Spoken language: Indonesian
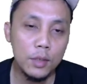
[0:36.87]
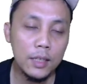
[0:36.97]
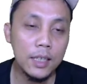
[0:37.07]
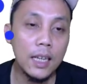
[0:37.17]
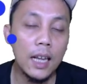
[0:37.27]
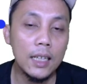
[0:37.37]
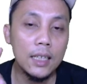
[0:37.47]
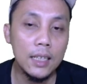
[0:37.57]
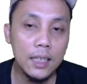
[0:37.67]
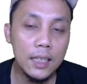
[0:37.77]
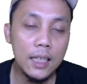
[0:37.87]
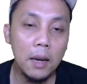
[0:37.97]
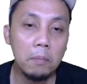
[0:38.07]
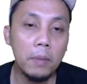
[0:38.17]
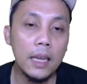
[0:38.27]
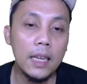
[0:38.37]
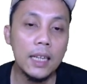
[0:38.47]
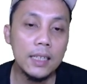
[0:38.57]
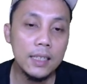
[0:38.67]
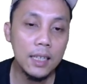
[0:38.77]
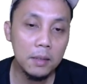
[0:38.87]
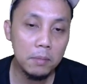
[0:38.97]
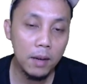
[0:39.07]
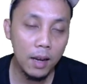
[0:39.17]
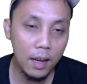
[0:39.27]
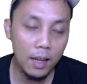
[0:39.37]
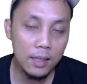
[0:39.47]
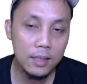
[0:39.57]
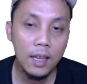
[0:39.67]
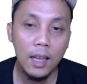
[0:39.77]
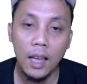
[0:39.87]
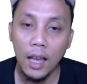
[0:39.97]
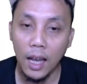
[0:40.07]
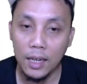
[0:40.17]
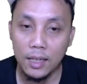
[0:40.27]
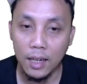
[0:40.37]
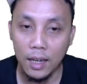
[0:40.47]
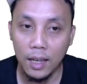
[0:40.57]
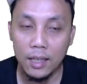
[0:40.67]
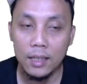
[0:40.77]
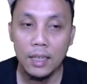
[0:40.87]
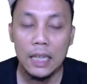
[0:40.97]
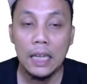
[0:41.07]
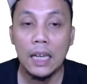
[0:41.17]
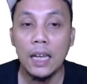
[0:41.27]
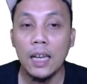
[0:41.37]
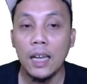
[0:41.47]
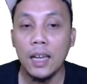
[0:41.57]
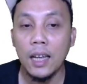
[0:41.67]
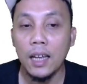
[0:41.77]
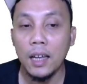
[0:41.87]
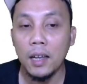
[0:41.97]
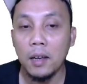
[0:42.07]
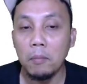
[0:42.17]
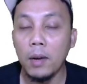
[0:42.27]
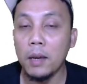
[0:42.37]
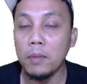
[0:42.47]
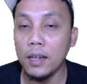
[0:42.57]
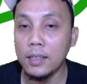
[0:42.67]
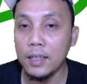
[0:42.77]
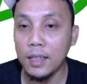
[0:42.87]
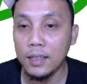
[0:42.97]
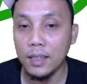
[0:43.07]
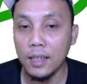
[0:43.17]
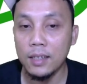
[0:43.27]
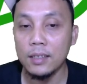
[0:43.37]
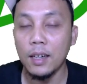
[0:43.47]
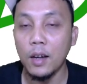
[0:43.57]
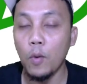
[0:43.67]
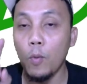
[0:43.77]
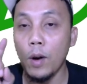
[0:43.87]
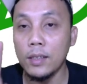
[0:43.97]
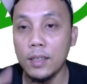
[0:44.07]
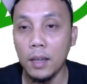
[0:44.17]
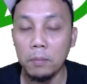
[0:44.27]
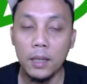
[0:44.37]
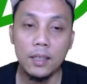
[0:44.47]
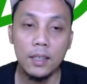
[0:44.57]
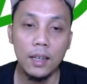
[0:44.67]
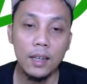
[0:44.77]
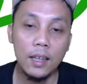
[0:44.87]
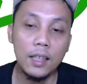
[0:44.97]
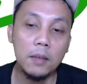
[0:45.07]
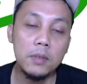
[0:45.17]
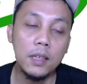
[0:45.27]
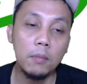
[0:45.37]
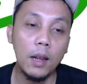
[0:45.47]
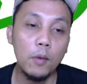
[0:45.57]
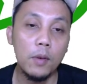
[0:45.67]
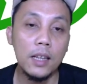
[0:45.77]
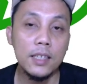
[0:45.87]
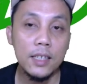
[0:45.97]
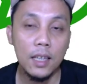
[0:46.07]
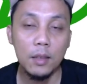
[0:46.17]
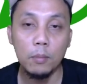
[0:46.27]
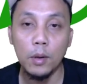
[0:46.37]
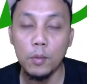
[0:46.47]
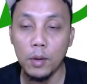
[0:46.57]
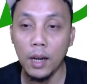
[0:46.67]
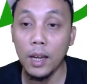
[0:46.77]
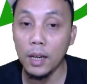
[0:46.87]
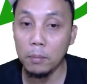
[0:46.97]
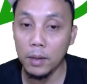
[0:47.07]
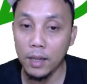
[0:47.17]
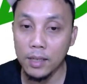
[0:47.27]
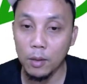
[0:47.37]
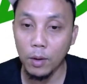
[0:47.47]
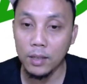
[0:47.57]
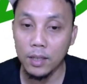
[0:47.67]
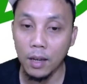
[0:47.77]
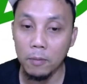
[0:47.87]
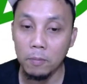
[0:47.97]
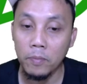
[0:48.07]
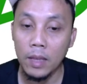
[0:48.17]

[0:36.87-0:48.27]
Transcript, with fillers: Sesi kali ini yang pengen saya bahas adalah bagaimana caranya WhatsApp kita, kita bisa melakukan chat menggunakan aplikasi WhatsApp,